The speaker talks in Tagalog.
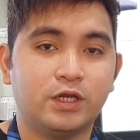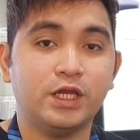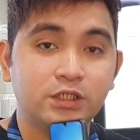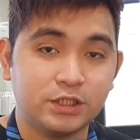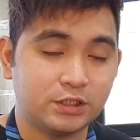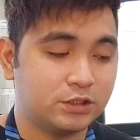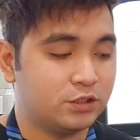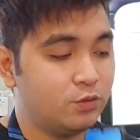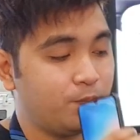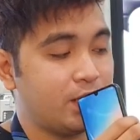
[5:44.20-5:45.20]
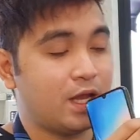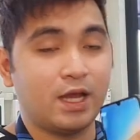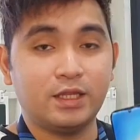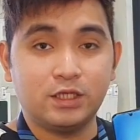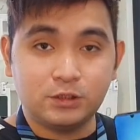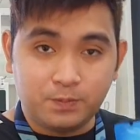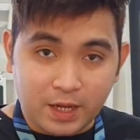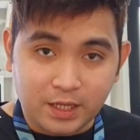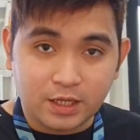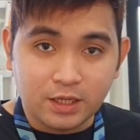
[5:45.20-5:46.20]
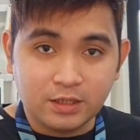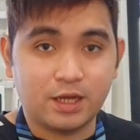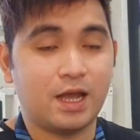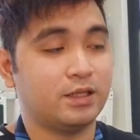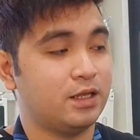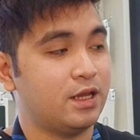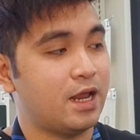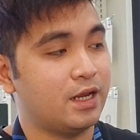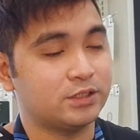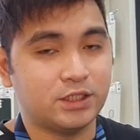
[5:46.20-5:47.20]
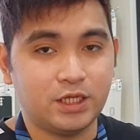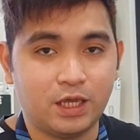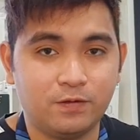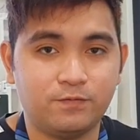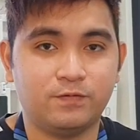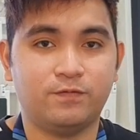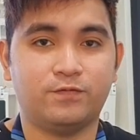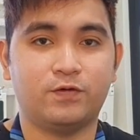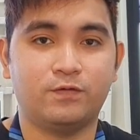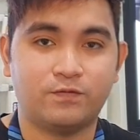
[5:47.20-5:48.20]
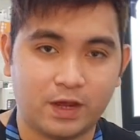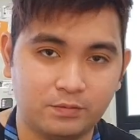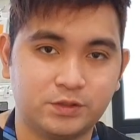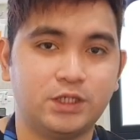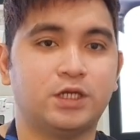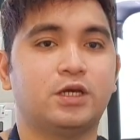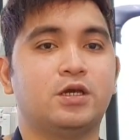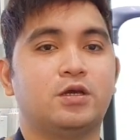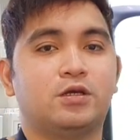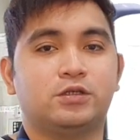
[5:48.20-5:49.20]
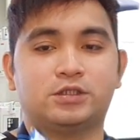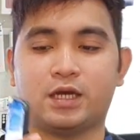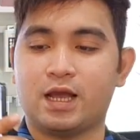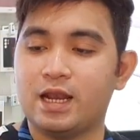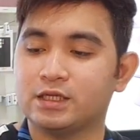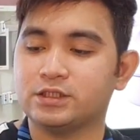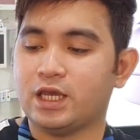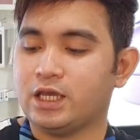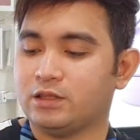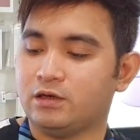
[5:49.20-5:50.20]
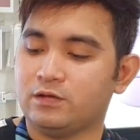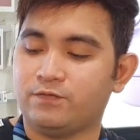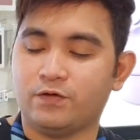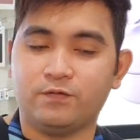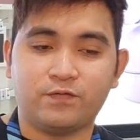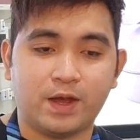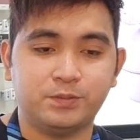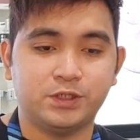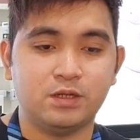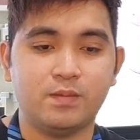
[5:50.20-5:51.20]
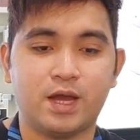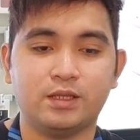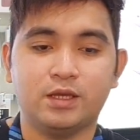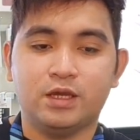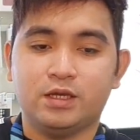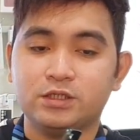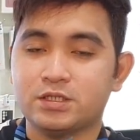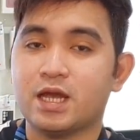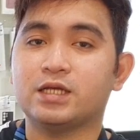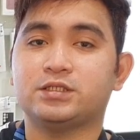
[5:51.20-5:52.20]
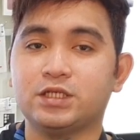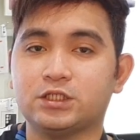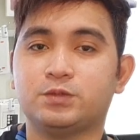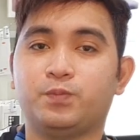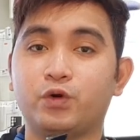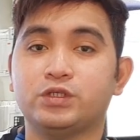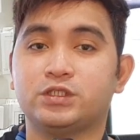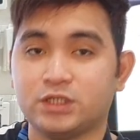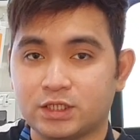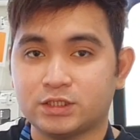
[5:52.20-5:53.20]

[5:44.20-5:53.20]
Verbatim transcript: inches yung pinaka-display ng ating Galaxy A54 5G. Sa Galaxy A34 5G naman is naka 6.6